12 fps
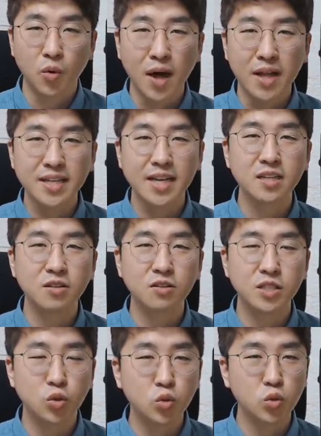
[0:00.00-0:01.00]
관이라는
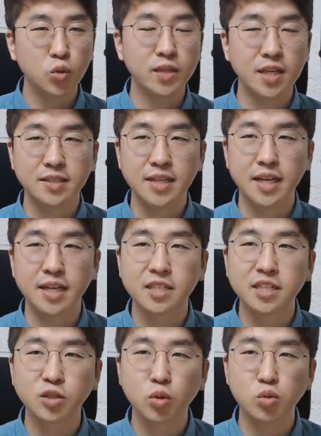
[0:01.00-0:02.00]
것에 소속이 되는데
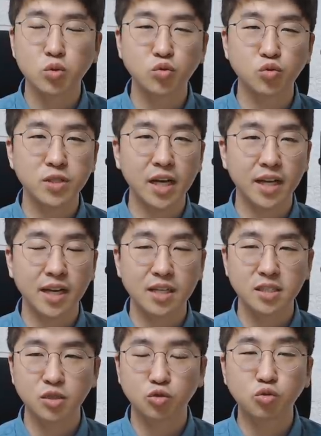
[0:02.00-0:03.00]
그 소속은 우리가
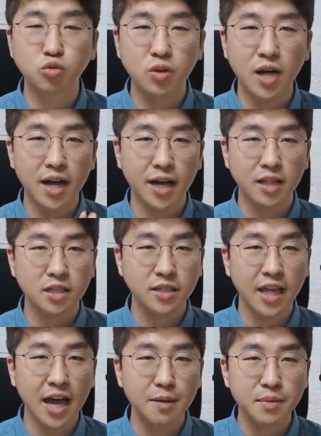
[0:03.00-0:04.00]
얘기하는 국가
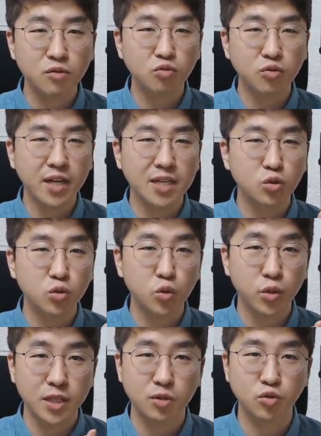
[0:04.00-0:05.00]
대한민국이라는
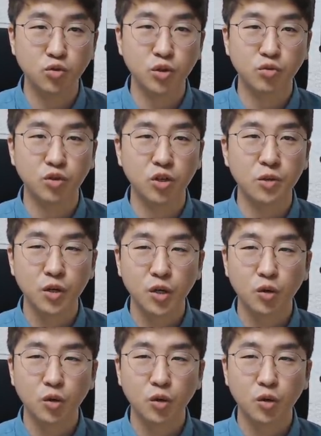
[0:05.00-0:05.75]
소속이 될 수도 있고요.